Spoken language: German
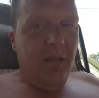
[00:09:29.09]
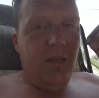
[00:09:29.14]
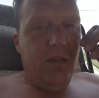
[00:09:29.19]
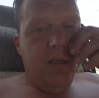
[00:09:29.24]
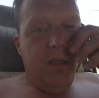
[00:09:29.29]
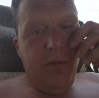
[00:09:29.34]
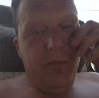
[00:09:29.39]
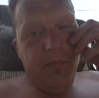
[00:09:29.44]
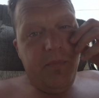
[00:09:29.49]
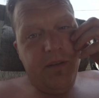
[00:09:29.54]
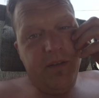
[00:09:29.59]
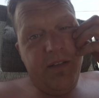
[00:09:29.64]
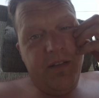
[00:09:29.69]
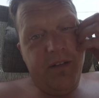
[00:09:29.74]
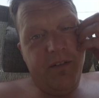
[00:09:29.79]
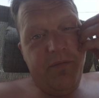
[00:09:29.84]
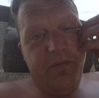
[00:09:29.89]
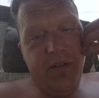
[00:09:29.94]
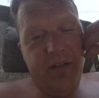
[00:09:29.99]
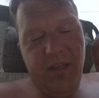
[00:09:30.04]
Ähm, das ist
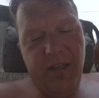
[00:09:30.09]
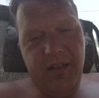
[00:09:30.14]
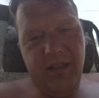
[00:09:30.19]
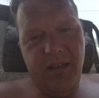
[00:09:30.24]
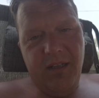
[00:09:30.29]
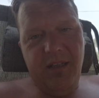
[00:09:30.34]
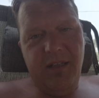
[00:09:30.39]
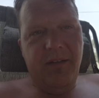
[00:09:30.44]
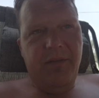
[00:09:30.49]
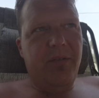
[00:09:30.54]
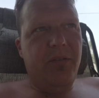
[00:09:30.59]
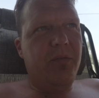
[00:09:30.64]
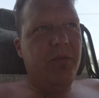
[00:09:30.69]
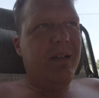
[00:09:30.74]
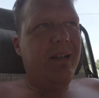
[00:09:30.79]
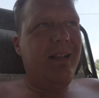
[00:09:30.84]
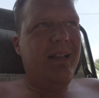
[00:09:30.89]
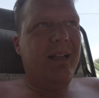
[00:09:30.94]
halt für jeden individuell.